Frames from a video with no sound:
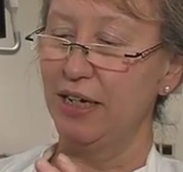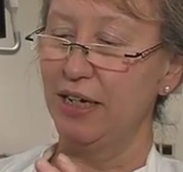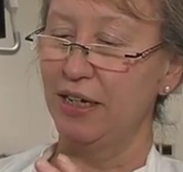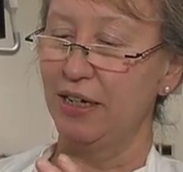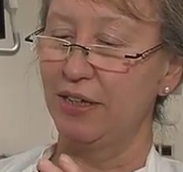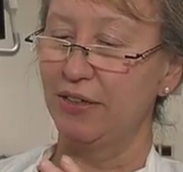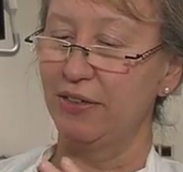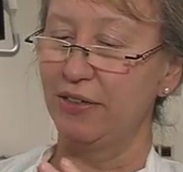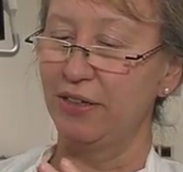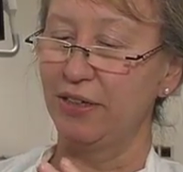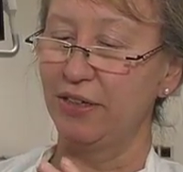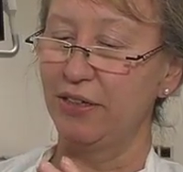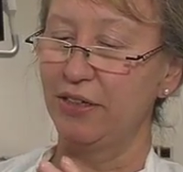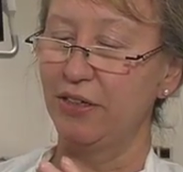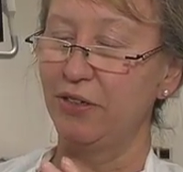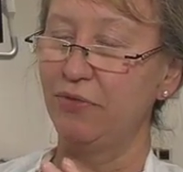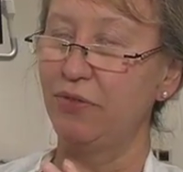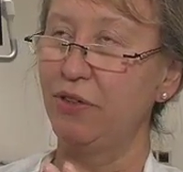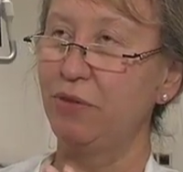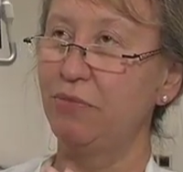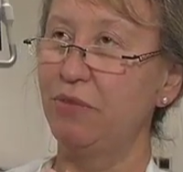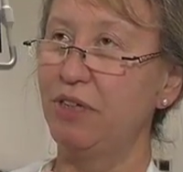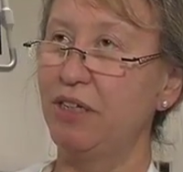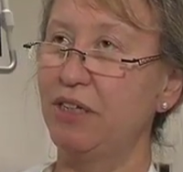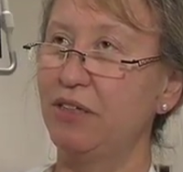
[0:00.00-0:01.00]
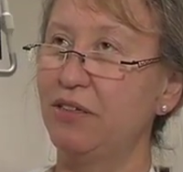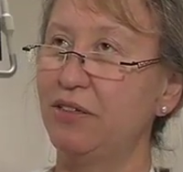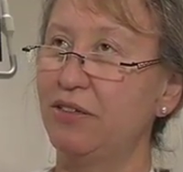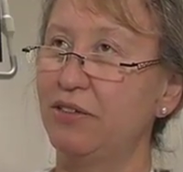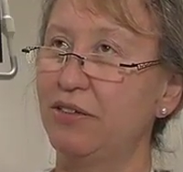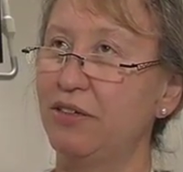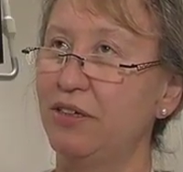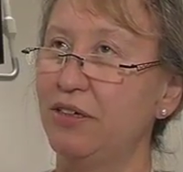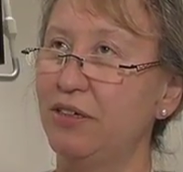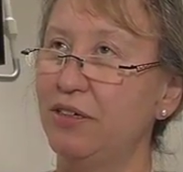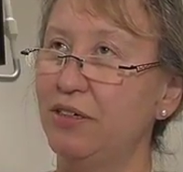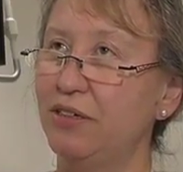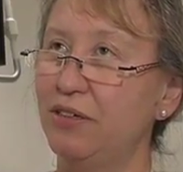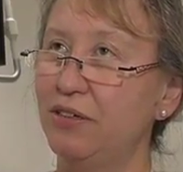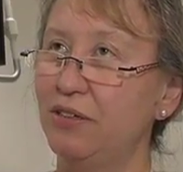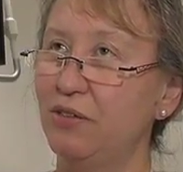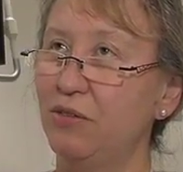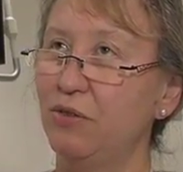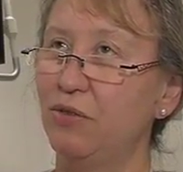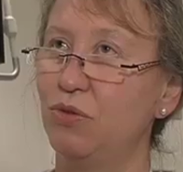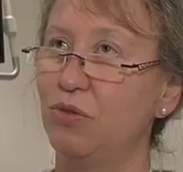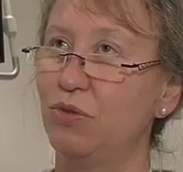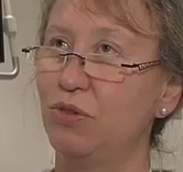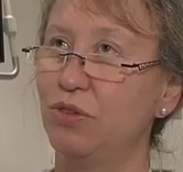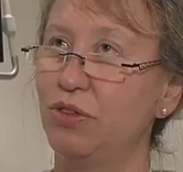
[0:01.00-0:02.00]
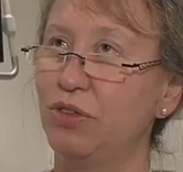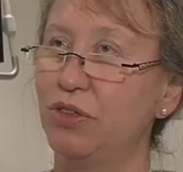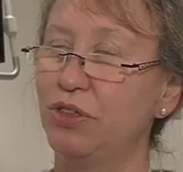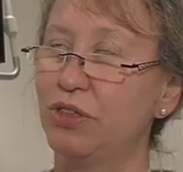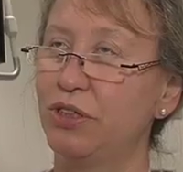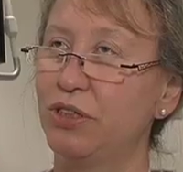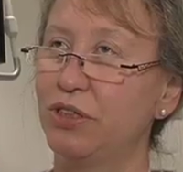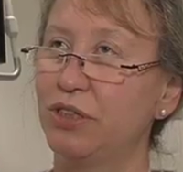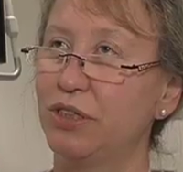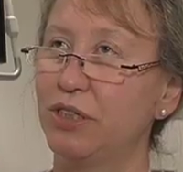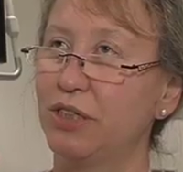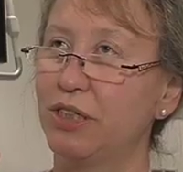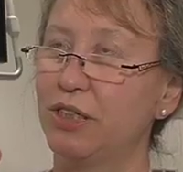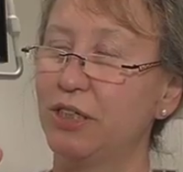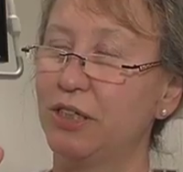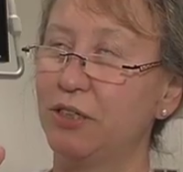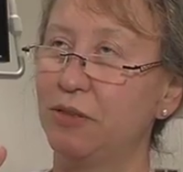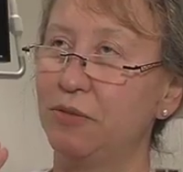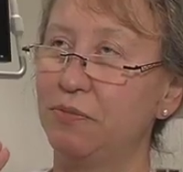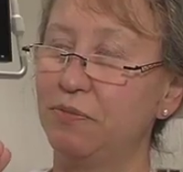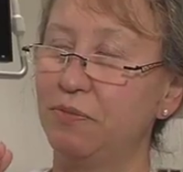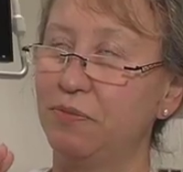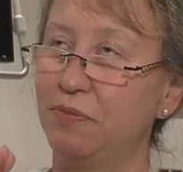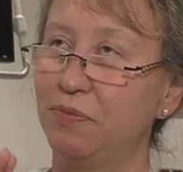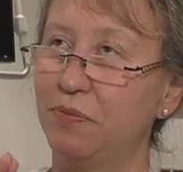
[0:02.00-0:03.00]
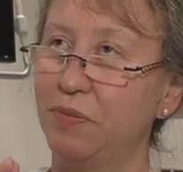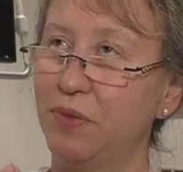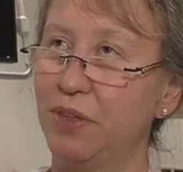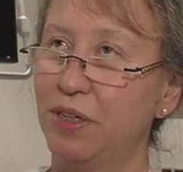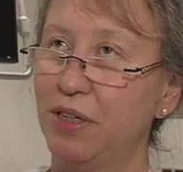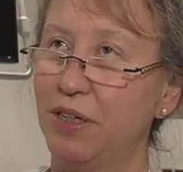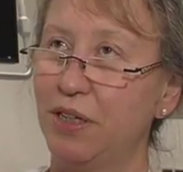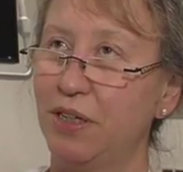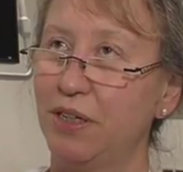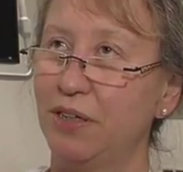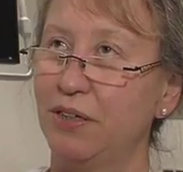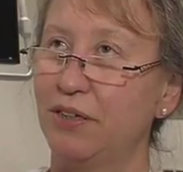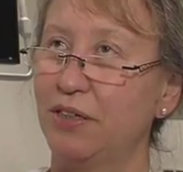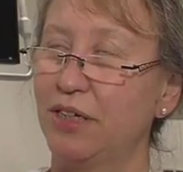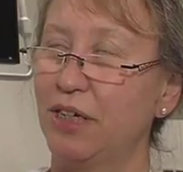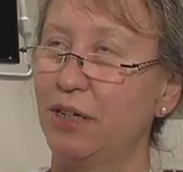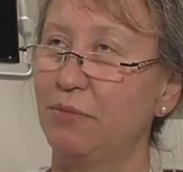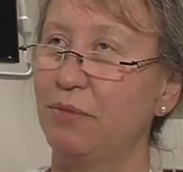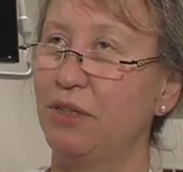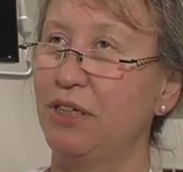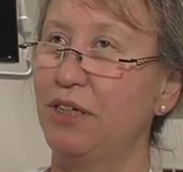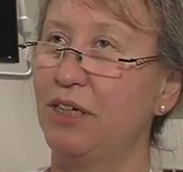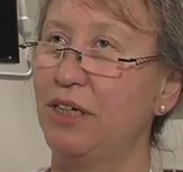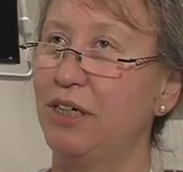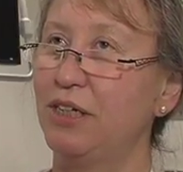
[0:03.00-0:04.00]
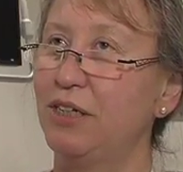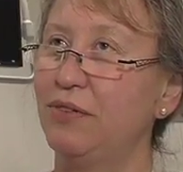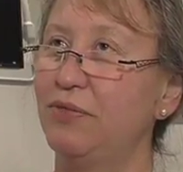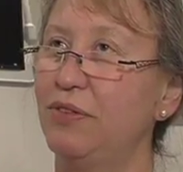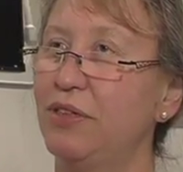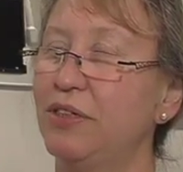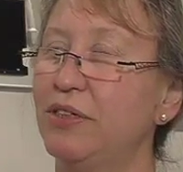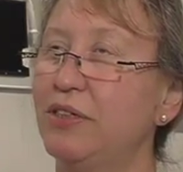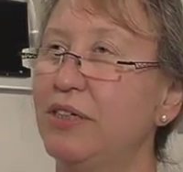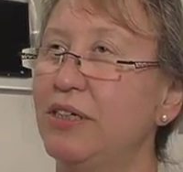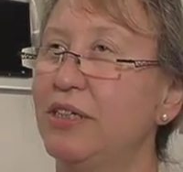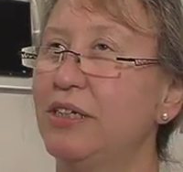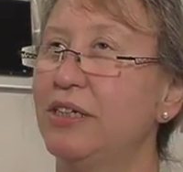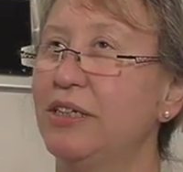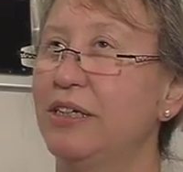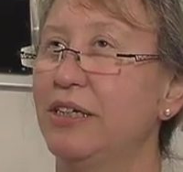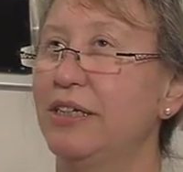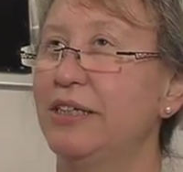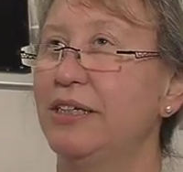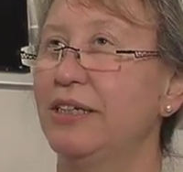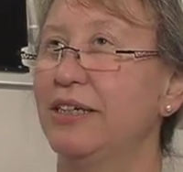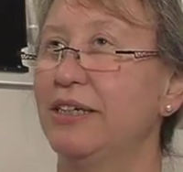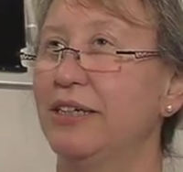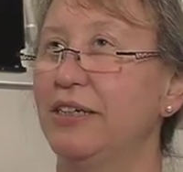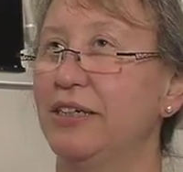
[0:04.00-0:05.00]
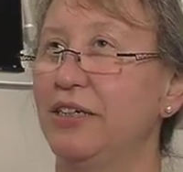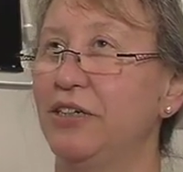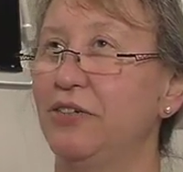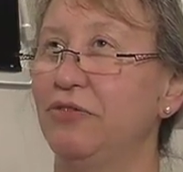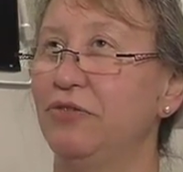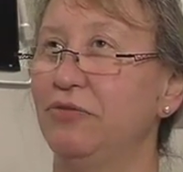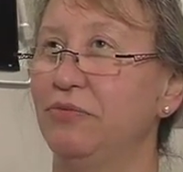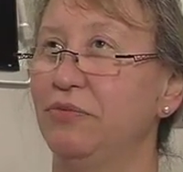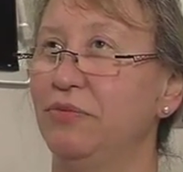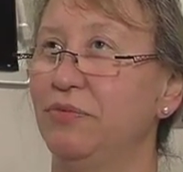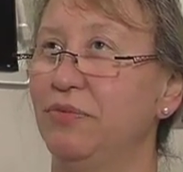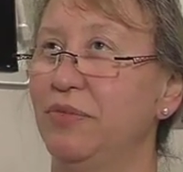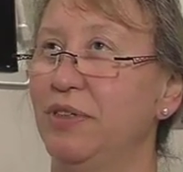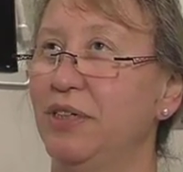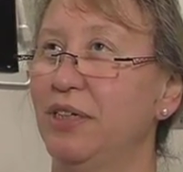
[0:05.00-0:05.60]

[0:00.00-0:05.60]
dann sehen Sie, wie Medizin und ähm, das Rabbinat, wie das ineinandergreifen.